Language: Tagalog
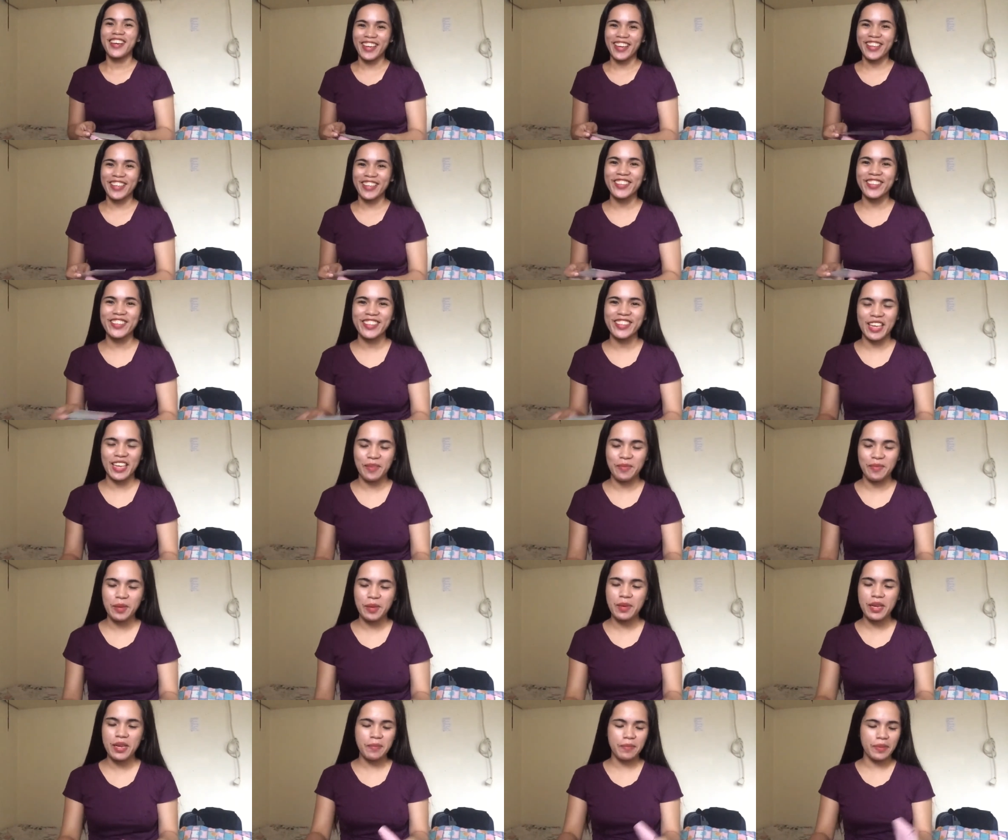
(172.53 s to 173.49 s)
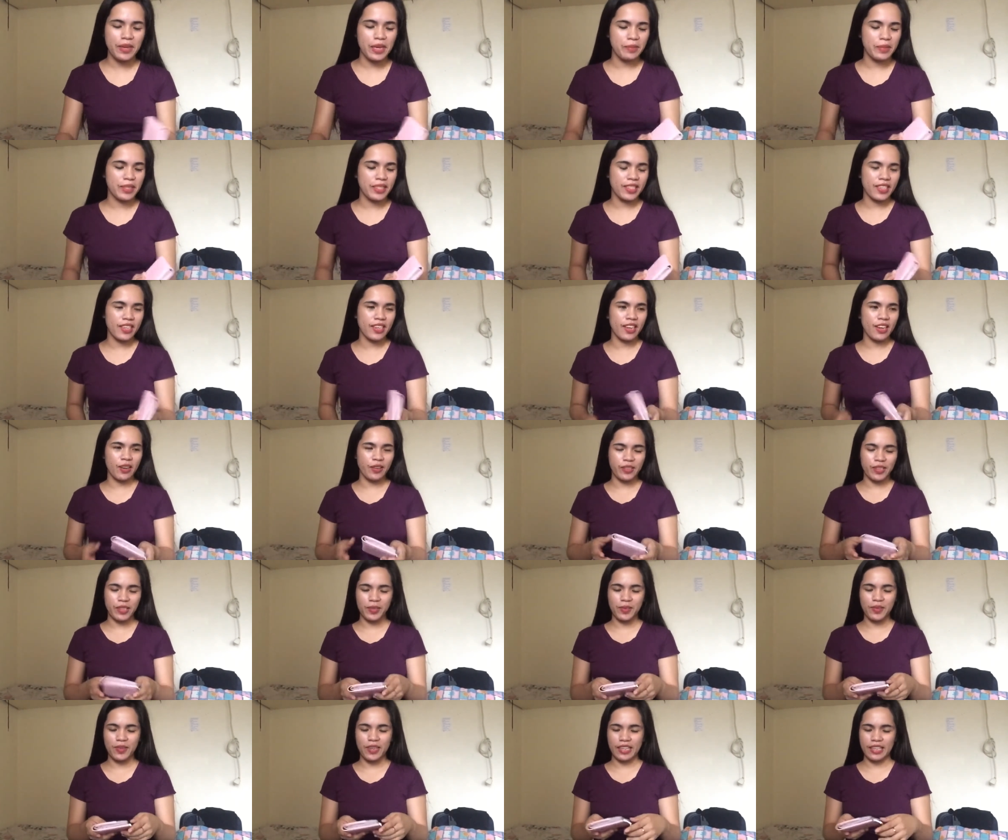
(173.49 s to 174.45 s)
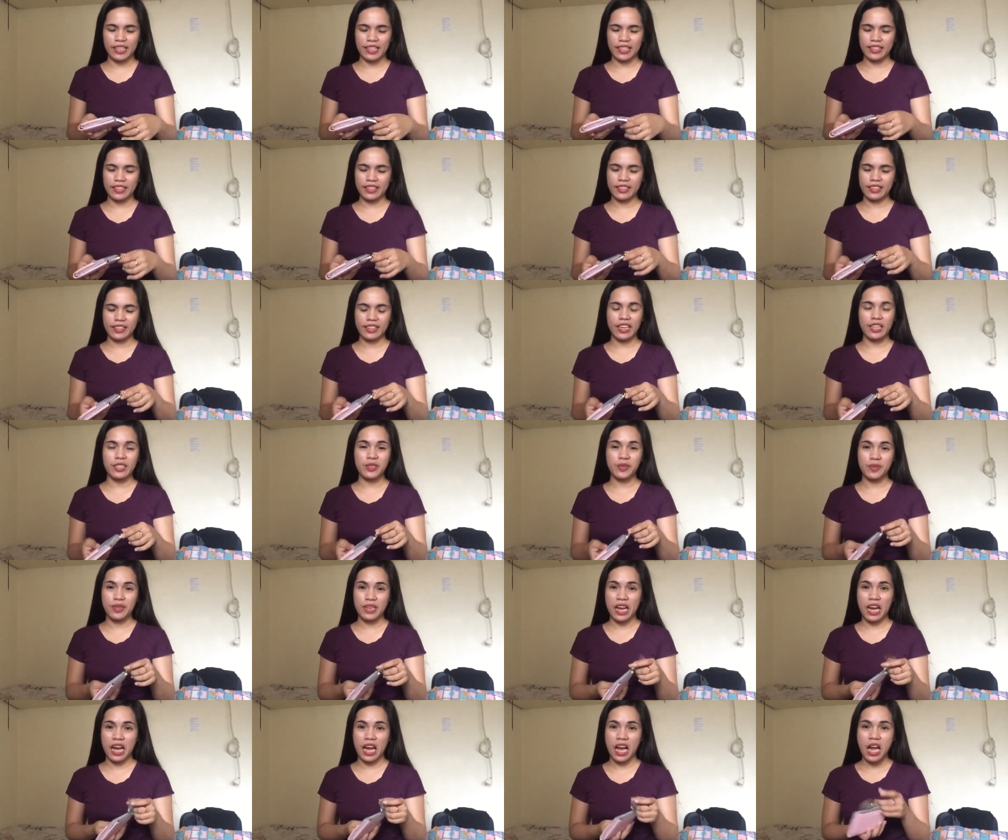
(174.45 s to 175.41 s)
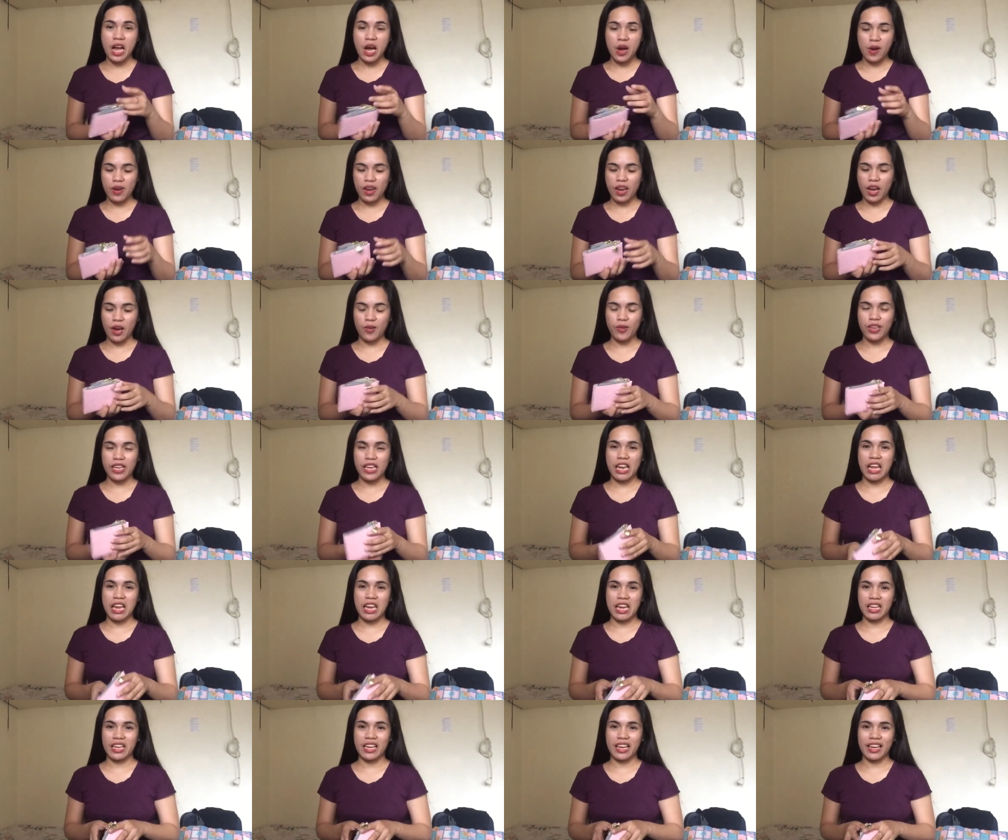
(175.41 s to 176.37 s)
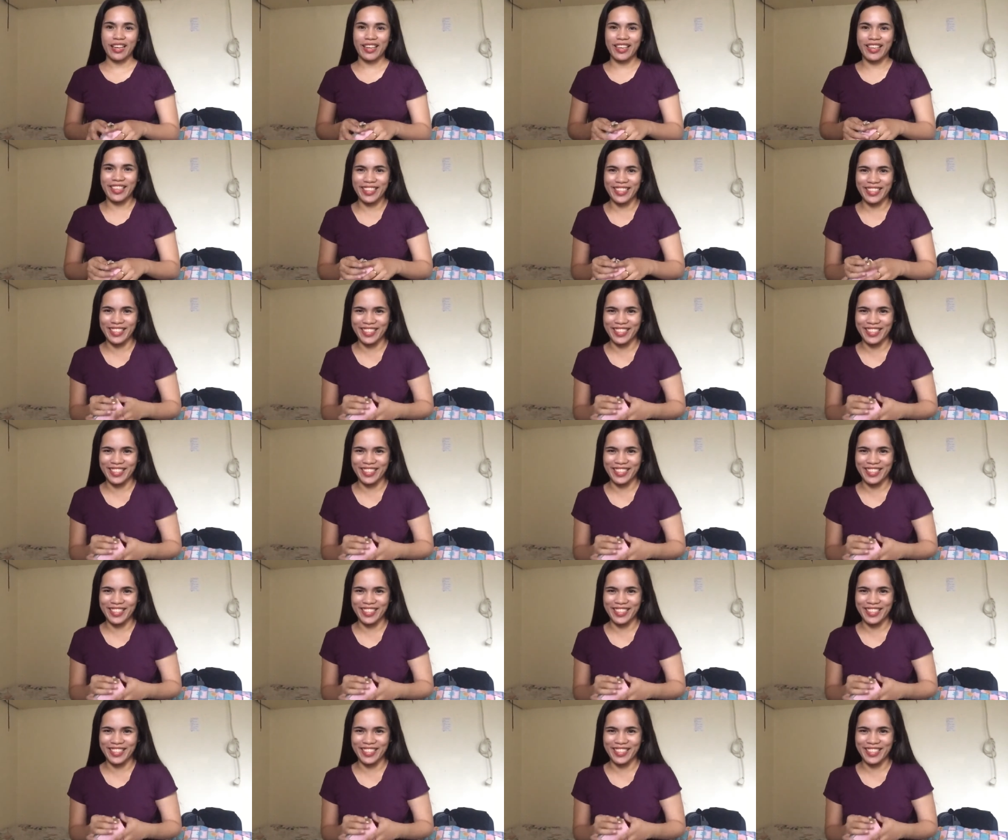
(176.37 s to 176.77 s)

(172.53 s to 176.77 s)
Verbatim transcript: Ang cute nga, bibili pa naman sana ako ng wallet. Kaso wala, wala akong ilalagay.